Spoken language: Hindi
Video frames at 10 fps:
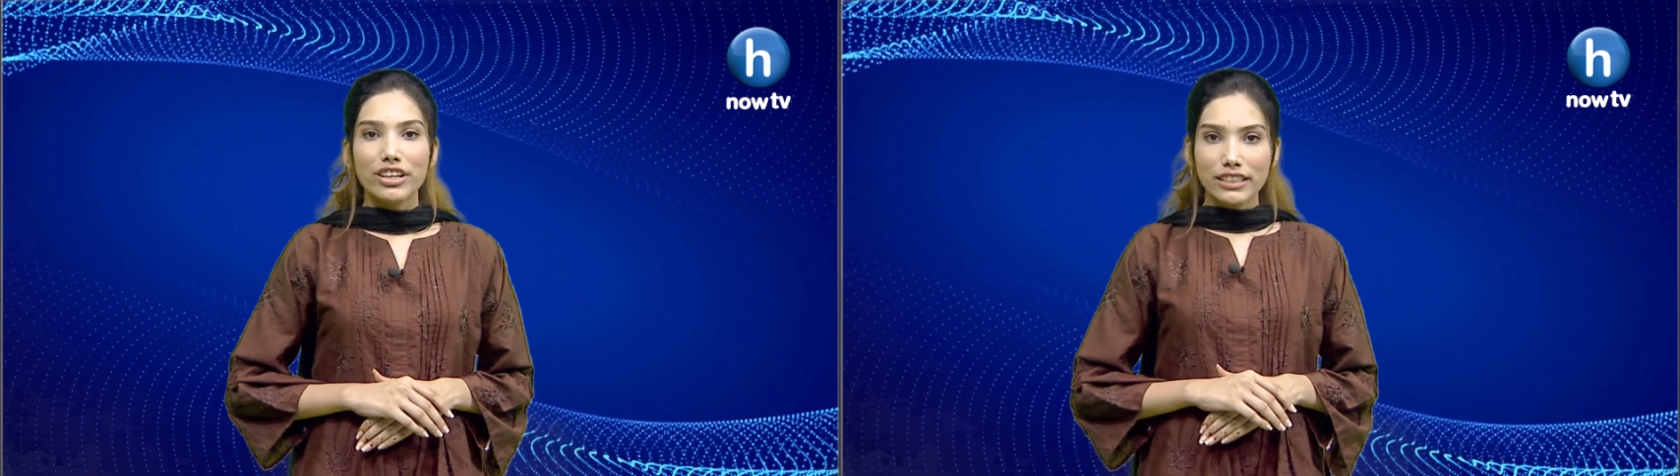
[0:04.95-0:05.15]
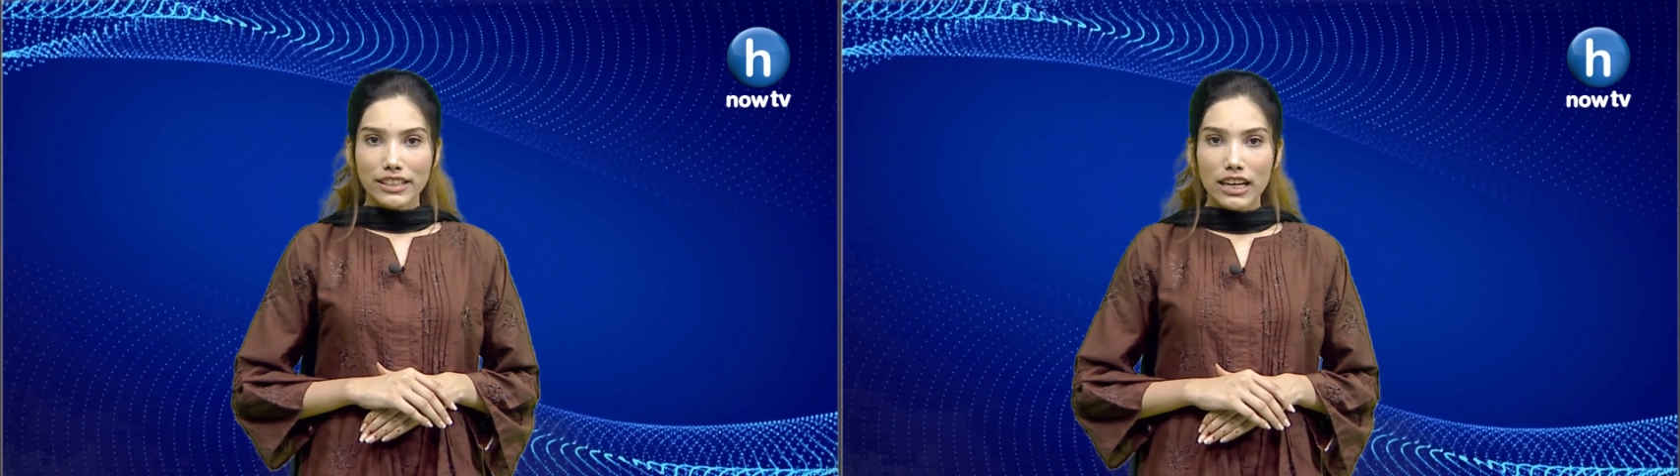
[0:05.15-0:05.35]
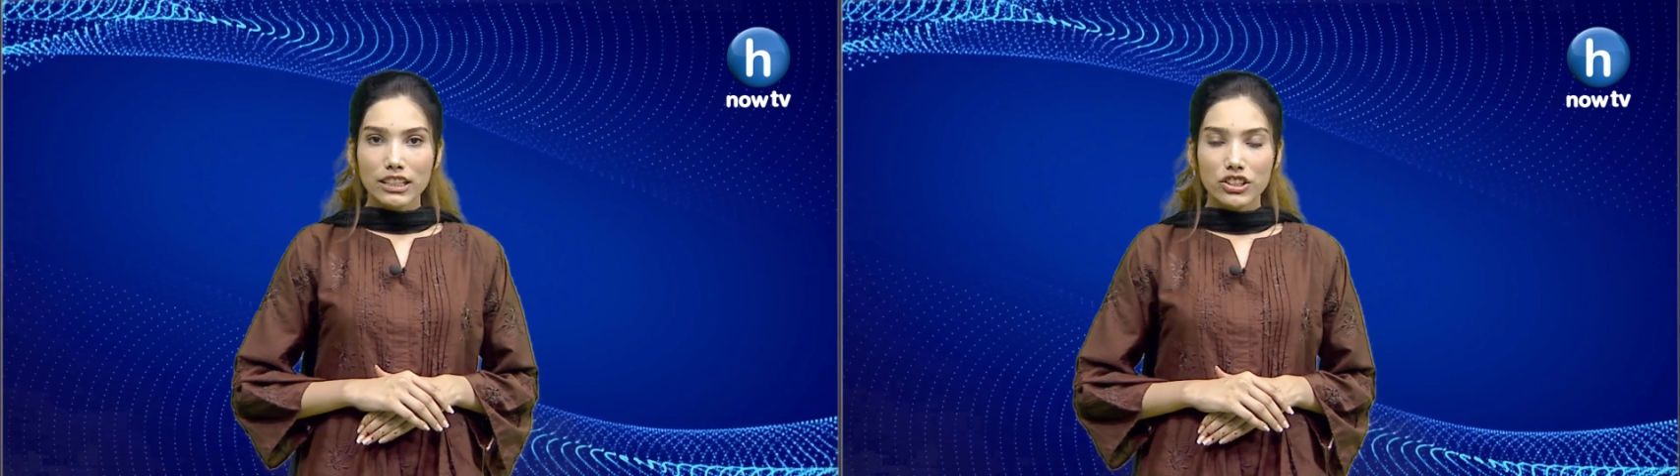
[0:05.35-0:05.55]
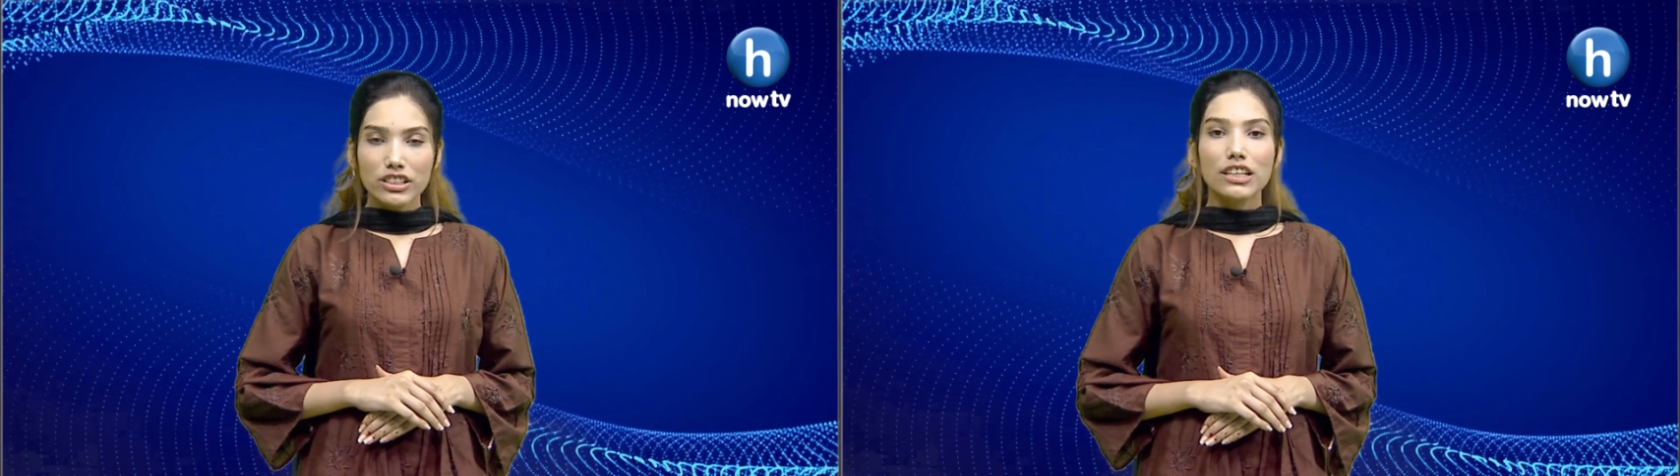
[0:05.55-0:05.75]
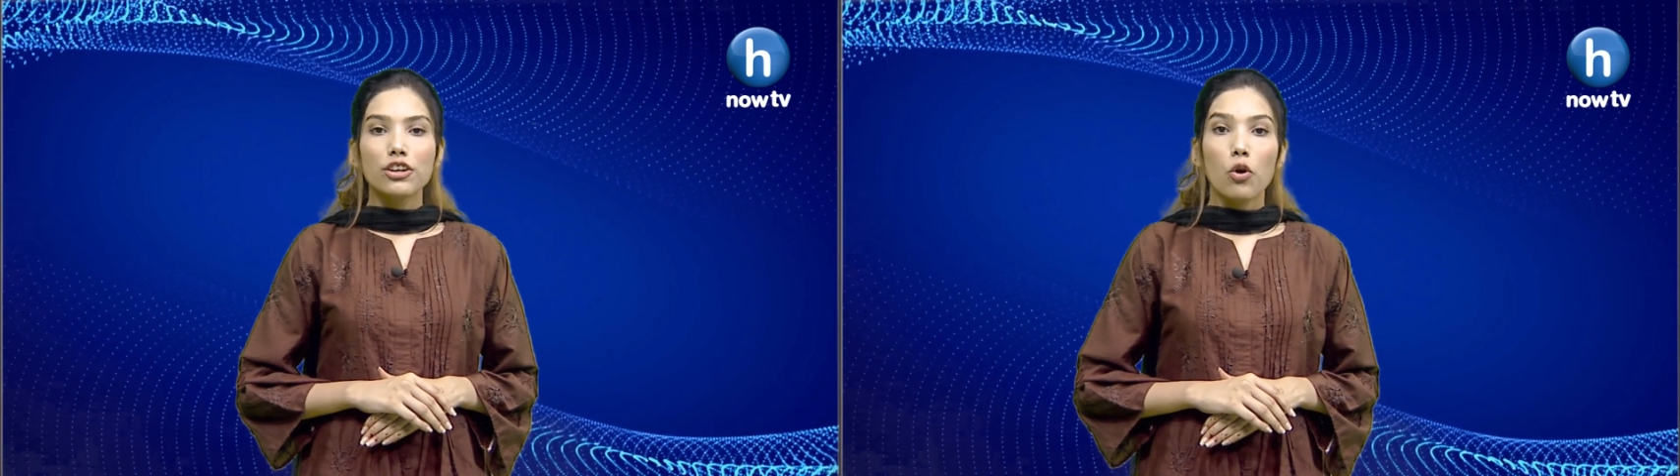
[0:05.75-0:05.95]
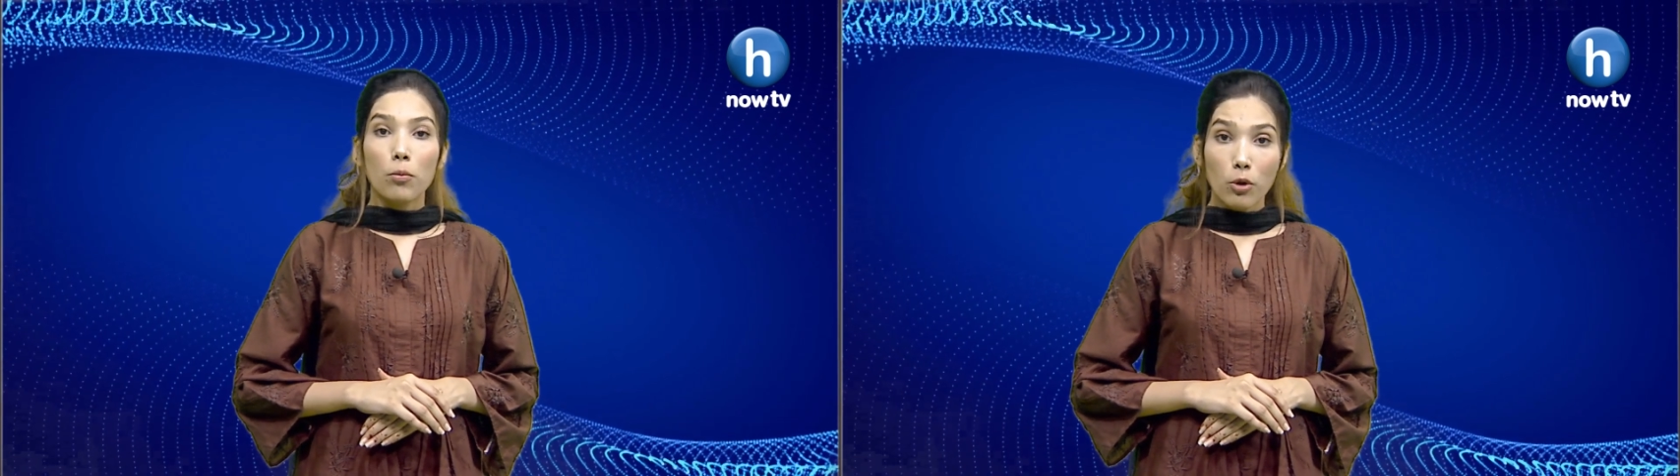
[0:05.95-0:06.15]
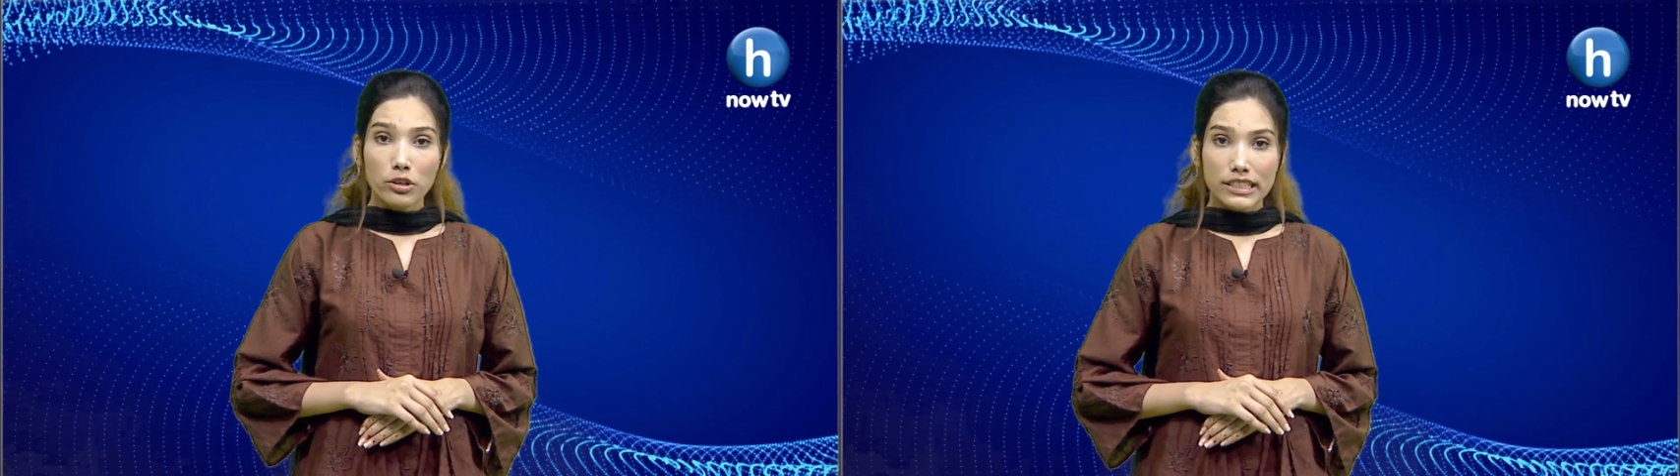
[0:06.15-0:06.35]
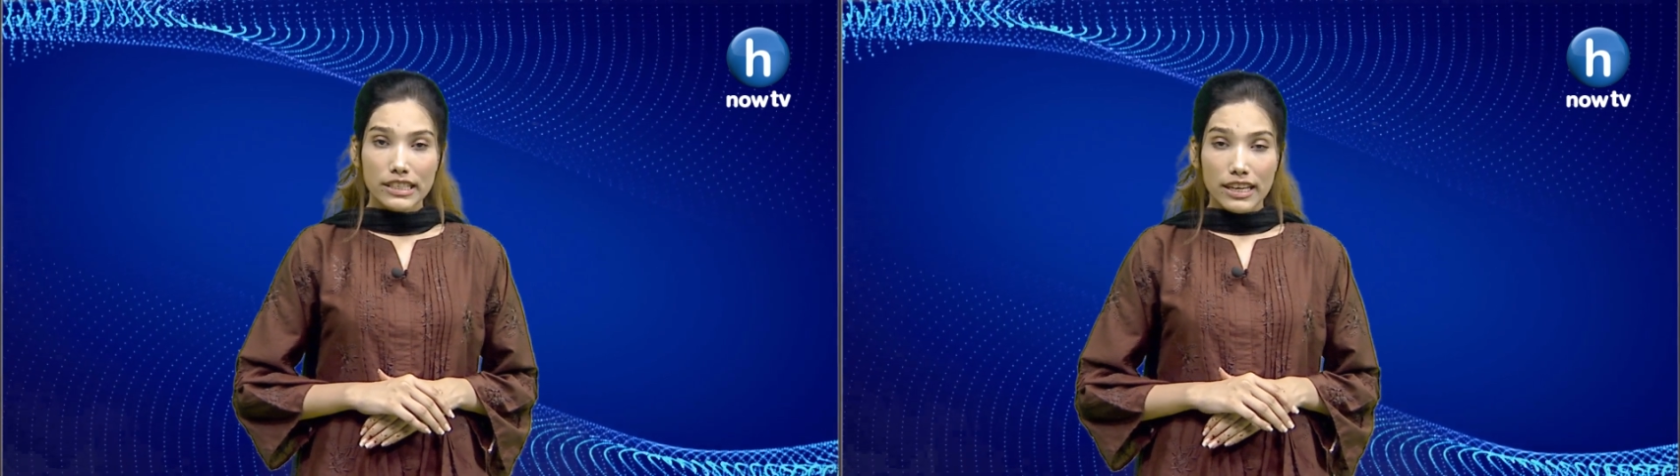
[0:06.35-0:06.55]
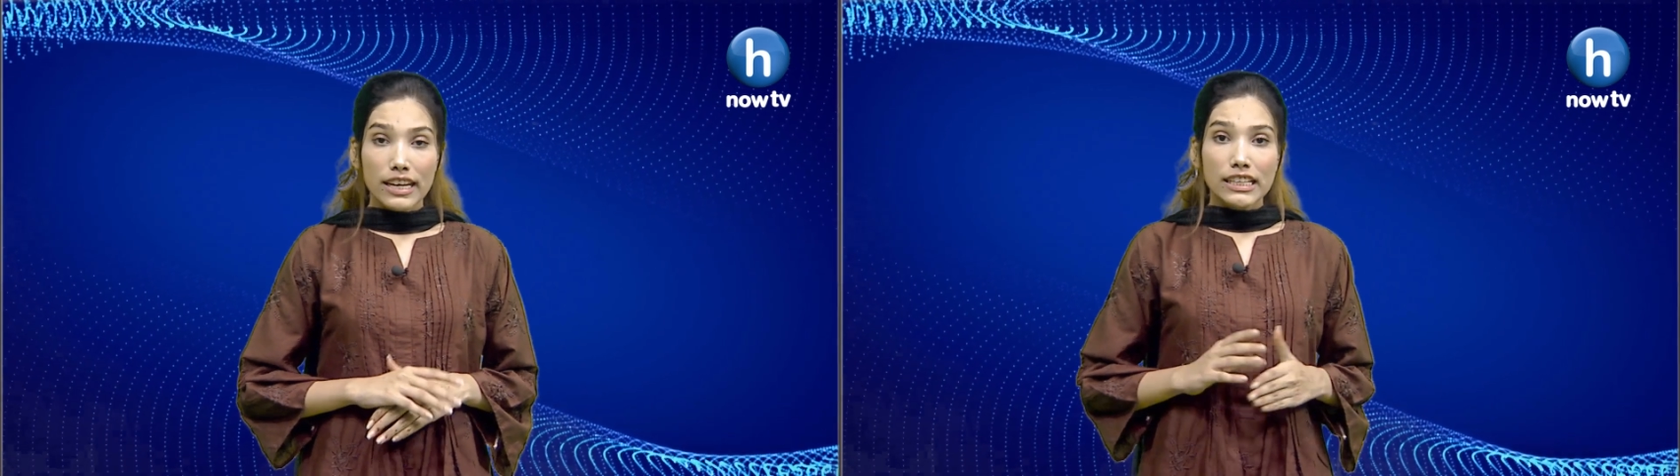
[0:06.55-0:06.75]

इंटेलिजेंस के रोबोट्स ने